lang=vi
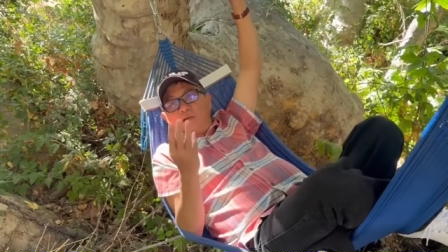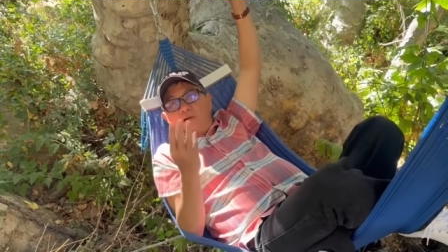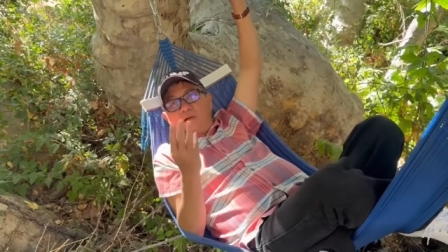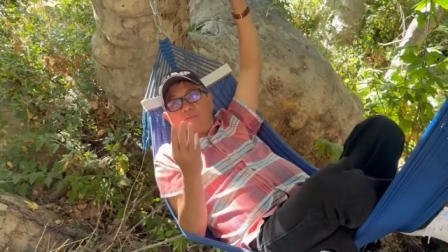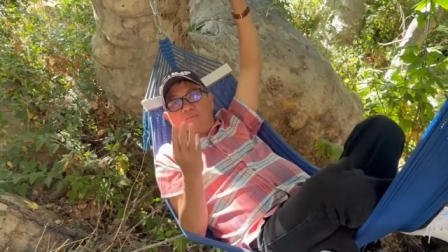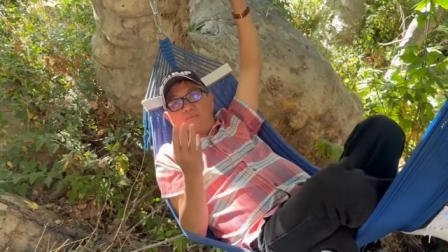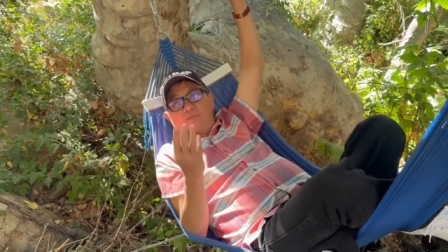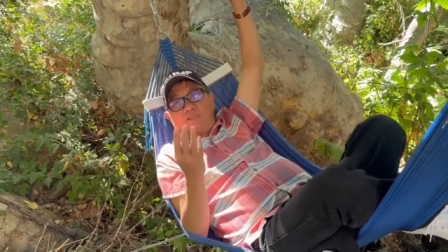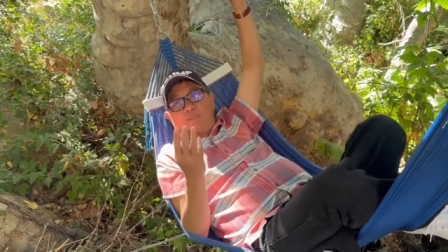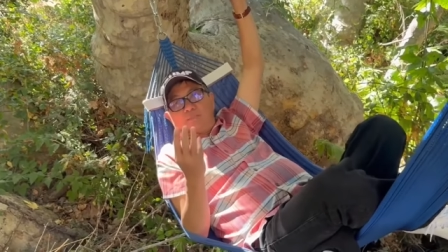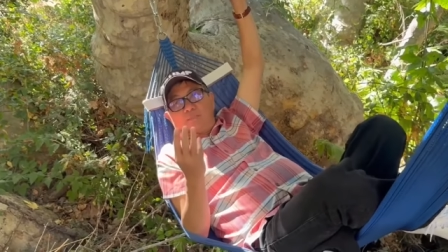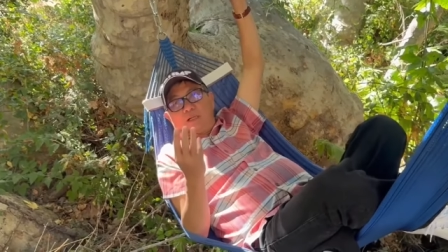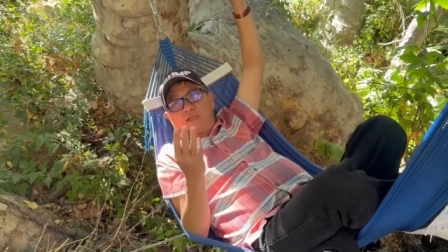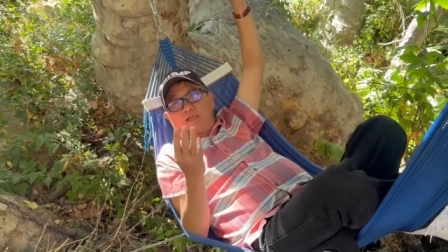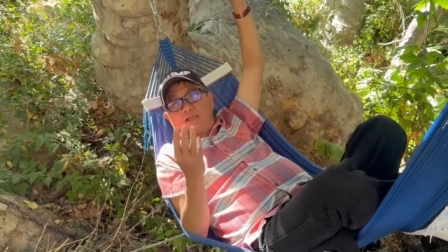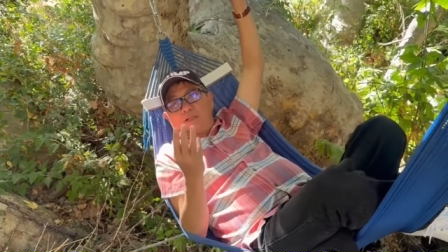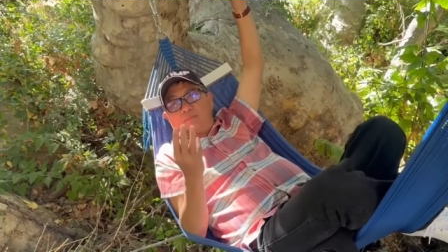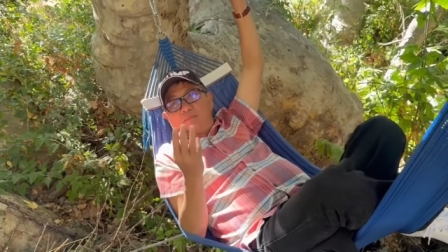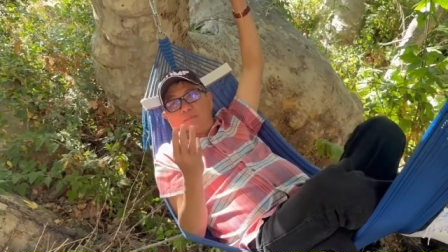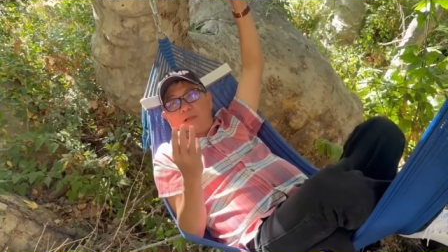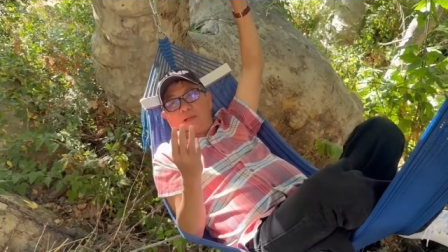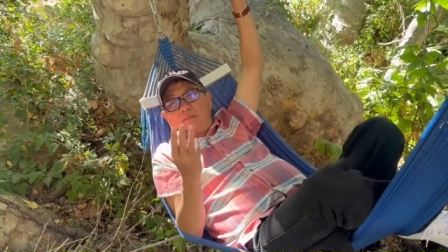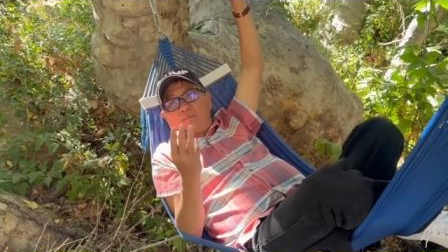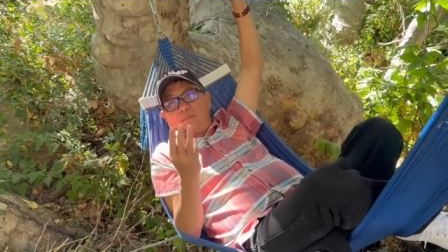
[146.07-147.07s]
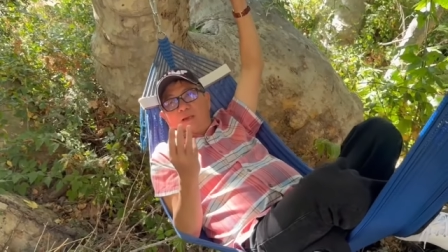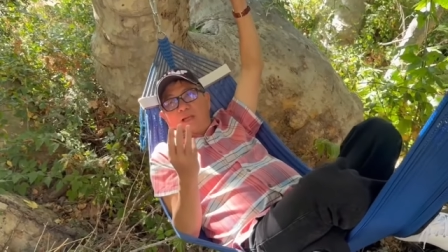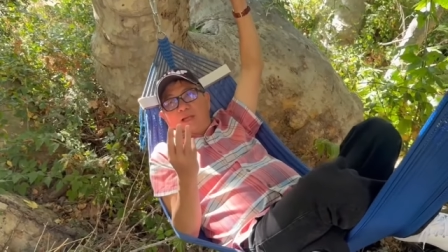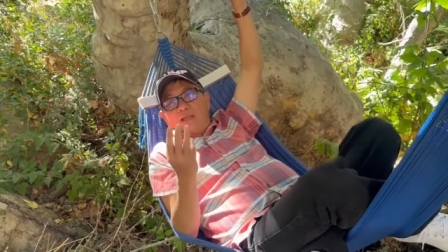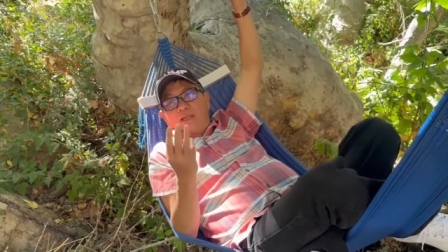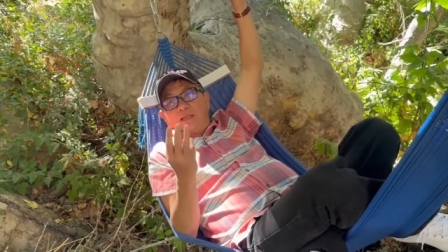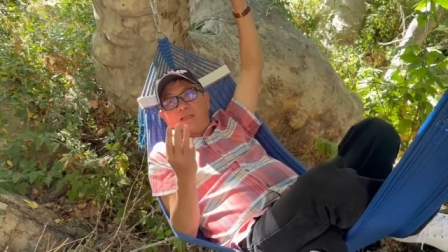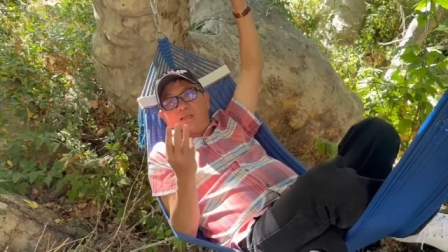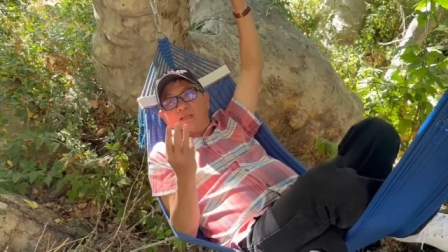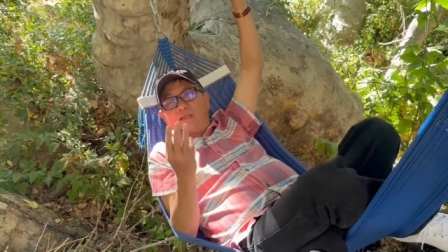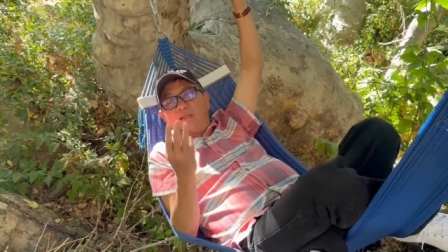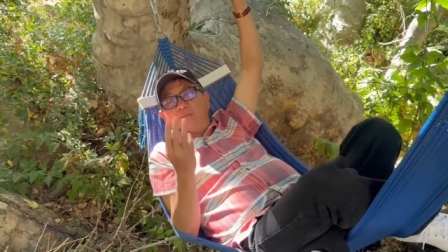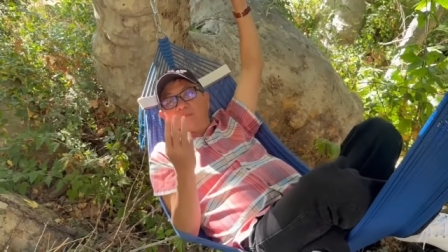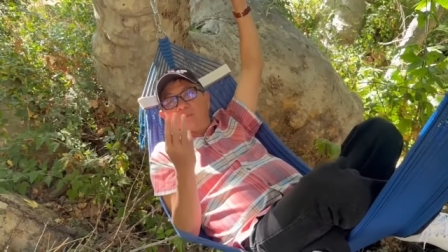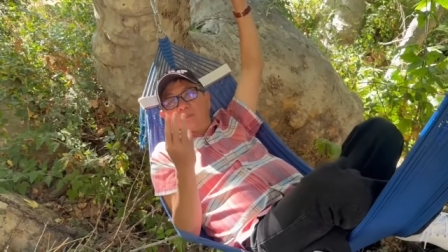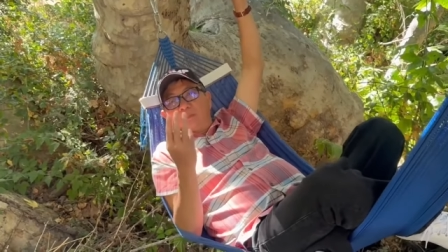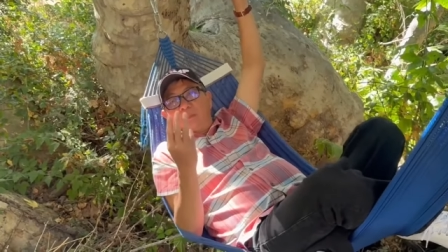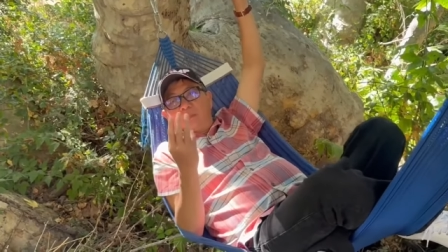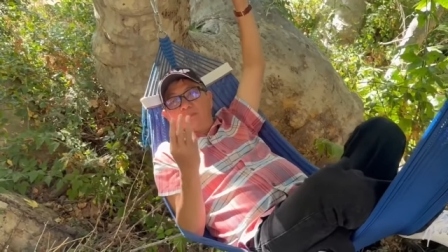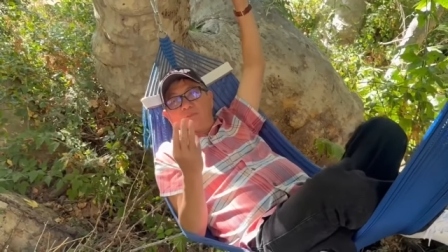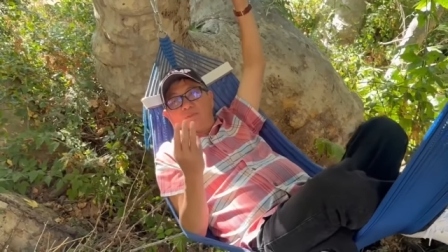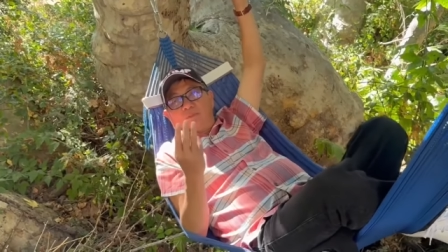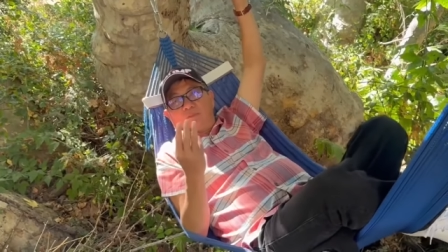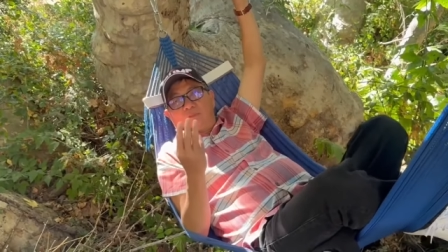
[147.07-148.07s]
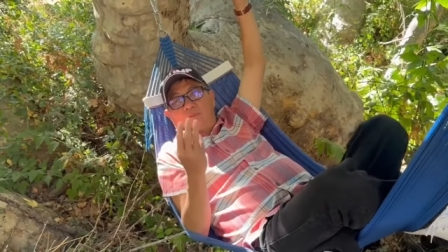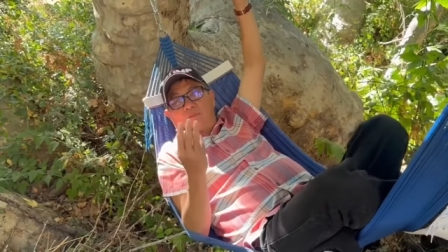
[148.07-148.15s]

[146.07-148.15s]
hồn sẽ mất đi mãi mãi nếu mà tiếp